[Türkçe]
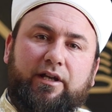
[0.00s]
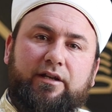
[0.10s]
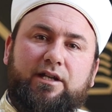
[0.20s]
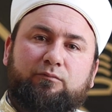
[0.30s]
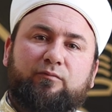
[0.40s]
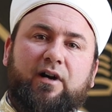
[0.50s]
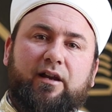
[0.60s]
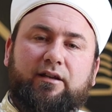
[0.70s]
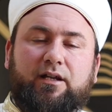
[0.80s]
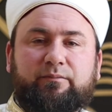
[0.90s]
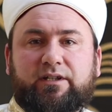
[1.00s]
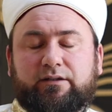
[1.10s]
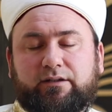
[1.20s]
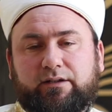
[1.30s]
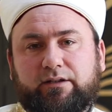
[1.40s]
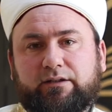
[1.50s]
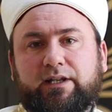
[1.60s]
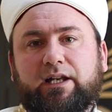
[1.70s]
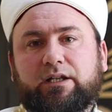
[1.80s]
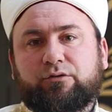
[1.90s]
girince bu mağarada bir
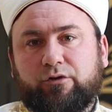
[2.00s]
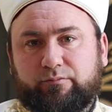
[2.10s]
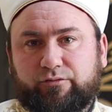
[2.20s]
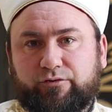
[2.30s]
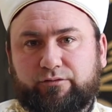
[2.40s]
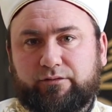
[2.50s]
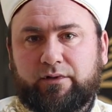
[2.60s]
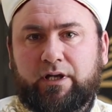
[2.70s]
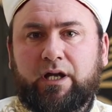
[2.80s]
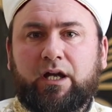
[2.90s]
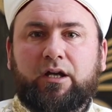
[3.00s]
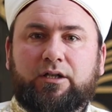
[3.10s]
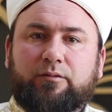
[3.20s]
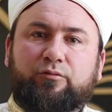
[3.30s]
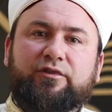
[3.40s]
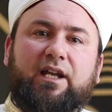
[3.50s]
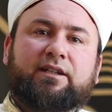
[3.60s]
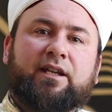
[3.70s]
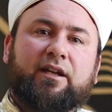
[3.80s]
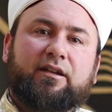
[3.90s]
delik görmüş. Bu
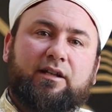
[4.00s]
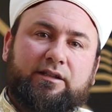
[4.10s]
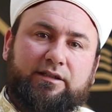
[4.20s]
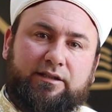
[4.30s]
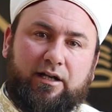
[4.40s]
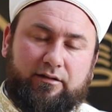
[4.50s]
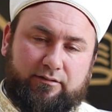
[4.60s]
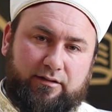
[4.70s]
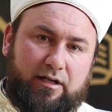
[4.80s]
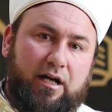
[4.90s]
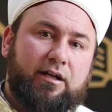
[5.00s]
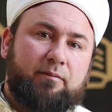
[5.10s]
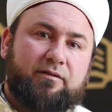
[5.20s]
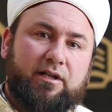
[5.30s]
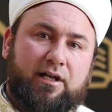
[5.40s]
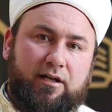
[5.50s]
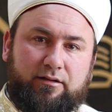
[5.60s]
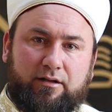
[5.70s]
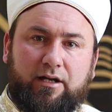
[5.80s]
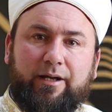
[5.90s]
delikten yılan çıkar, akrep çıkar,
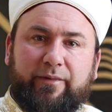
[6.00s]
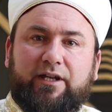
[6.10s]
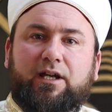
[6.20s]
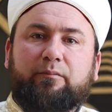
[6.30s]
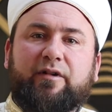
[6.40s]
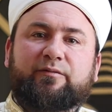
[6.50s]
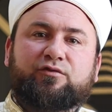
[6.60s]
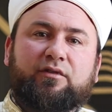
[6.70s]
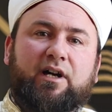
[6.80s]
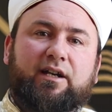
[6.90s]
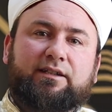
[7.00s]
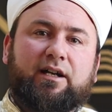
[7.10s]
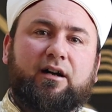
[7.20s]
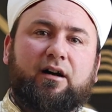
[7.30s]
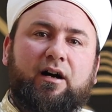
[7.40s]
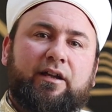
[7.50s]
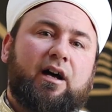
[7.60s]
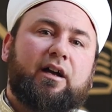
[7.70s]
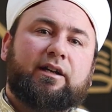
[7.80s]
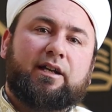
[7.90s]
peygamberimiz sokar diye
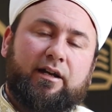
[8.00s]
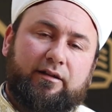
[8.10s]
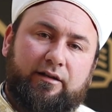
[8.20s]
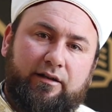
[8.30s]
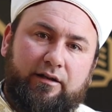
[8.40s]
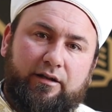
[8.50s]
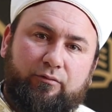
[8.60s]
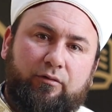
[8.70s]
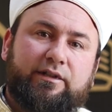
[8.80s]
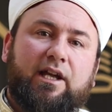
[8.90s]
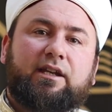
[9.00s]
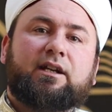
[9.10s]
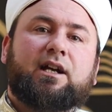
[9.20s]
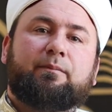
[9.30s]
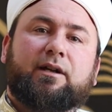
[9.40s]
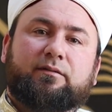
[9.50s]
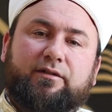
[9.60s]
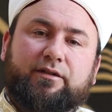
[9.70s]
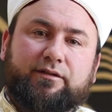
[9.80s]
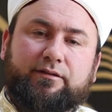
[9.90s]
ayağı ile o deliği
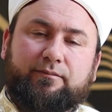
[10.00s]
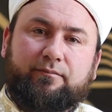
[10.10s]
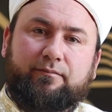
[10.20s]
kapatmış.